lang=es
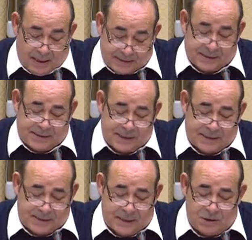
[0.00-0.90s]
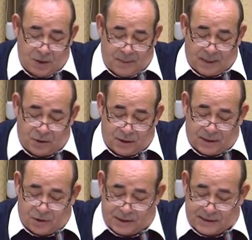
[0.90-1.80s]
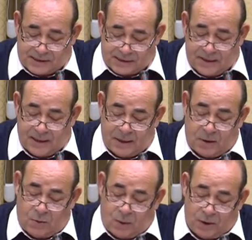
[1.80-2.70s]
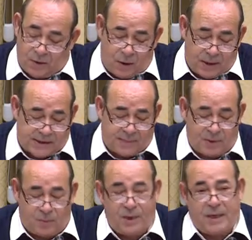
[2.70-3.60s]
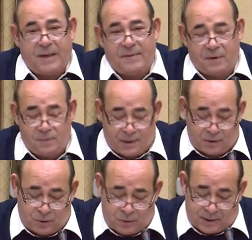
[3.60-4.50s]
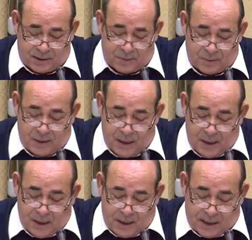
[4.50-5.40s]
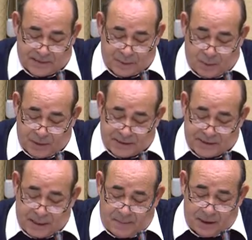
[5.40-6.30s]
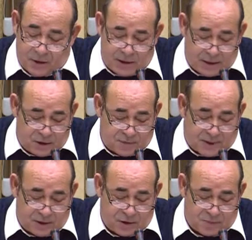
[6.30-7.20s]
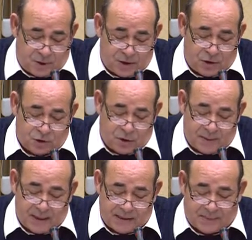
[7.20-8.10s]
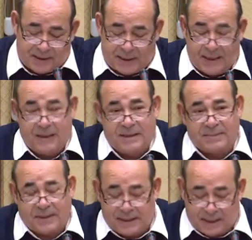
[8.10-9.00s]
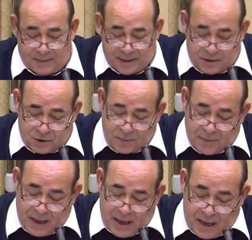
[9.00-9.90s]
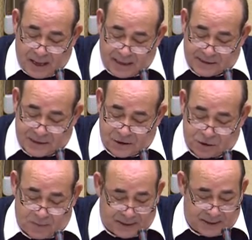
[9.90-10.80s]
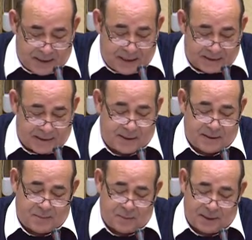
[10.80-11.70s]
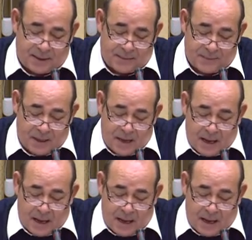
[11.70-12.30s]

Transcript: Este sigue siendo el marco de recortes que extiende cuando ahora se propone alcanzar un pacto educativo. Las propuestas de la mayoría de los partidos políticos obvian el desmantelamiento al que ha sido sometida la enseñanza pública.